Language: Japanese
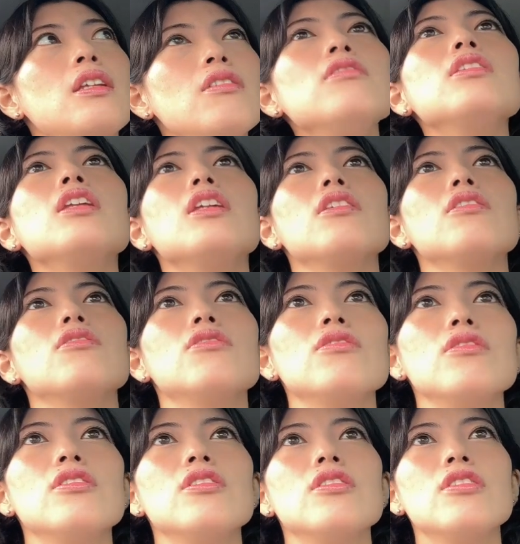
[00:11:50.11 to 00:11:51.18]
るっていう
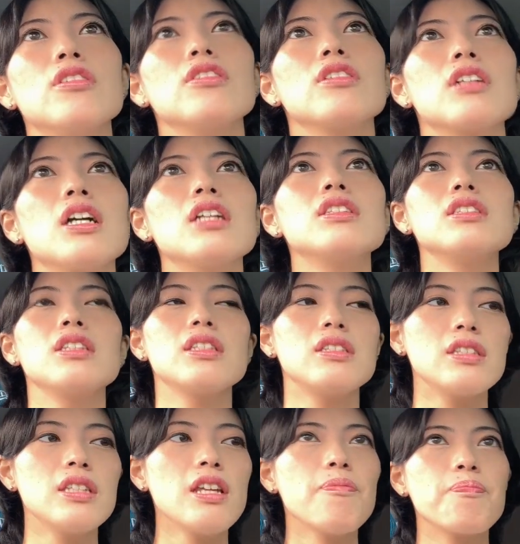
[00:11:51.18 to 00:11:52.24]
感じです
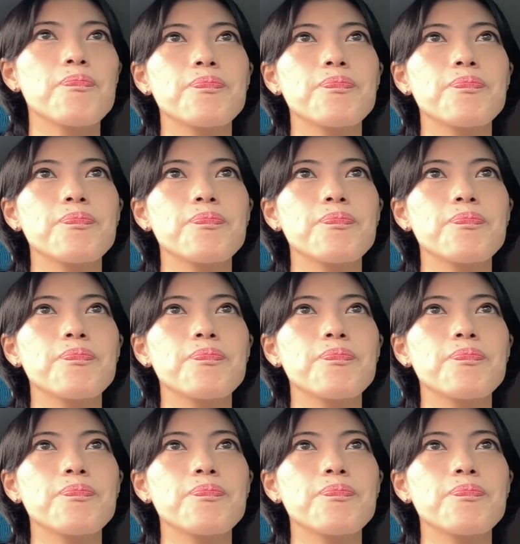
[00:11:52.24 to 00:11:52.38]
ね。